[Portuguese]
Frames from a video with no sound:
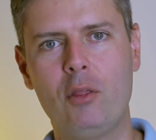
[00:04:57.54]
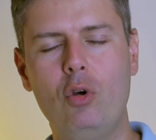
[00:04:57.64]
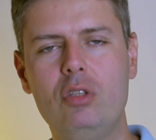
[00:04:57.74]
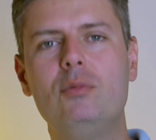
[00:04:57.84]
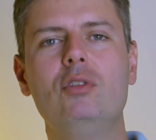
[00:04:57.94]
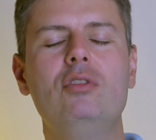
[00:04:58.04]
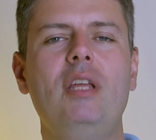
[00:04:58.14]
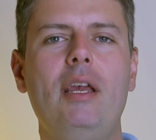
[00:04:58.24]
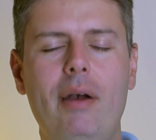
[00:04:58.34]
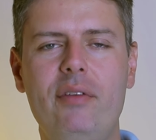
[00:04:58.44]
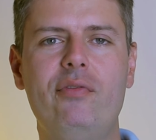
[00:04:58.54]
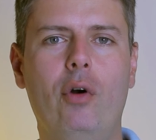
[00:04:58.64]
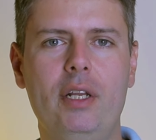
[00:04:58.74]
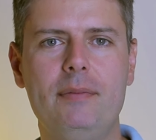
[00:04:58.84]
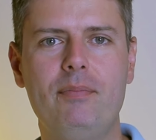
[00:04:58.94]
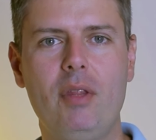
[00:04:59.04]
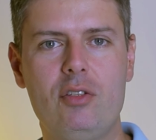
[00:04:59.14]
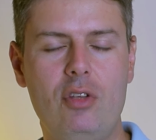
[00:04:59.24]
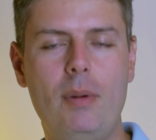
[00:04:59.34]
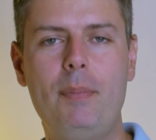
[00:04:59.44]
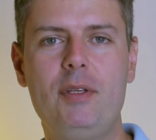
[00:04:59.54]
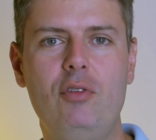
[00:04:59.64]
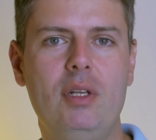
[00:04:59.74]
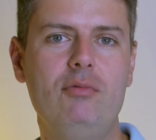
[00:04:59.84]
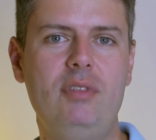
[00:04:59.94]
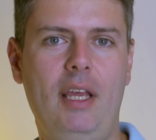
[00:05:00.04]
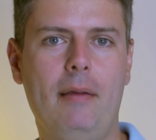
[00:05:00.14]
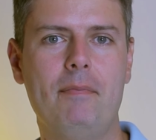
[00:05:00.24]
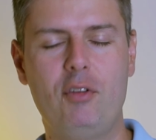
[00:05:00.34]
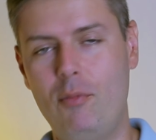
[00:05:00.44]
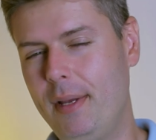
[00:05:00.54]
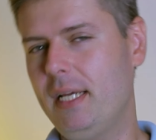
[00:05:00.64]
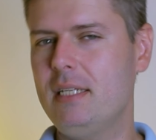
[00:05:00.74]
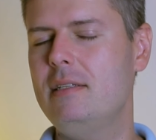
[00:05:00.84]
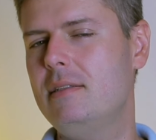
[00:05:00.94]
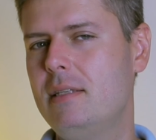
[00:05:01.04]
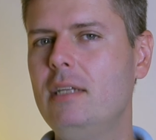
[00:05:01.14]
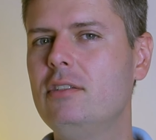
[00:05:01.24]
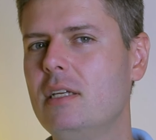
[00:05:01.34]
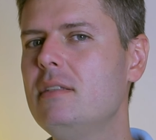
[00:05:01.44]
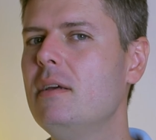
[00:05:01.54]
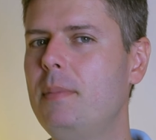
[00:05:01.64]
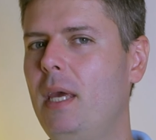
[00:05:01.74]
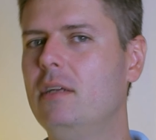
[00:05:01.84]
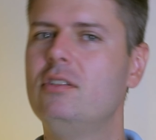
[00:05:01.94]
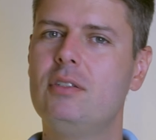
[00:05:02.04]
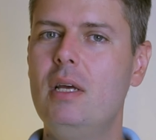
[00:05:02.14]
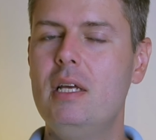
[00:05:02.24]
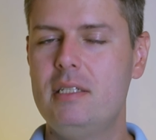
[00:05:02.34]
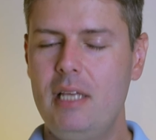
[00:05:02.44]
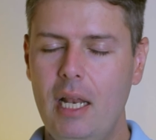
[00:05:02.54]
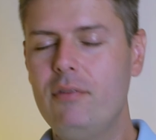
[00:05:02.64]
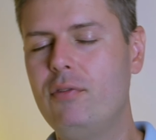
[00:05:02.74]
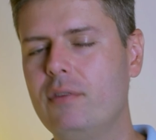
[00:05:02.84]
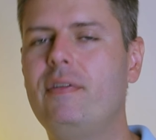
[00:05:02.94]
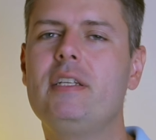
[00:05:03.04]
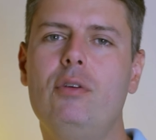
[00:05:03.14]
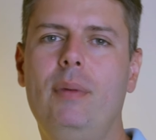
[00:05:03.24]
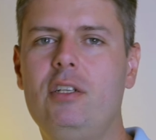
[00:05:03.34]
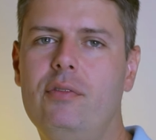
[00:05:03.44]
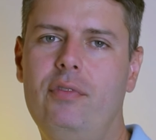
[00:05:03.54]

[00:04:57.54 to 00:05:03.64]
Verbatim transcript: todo mundo tem o um iPhone, só uma pessoa não tem. Como é que ela se sente nesse ambiente? Se ela for facilmente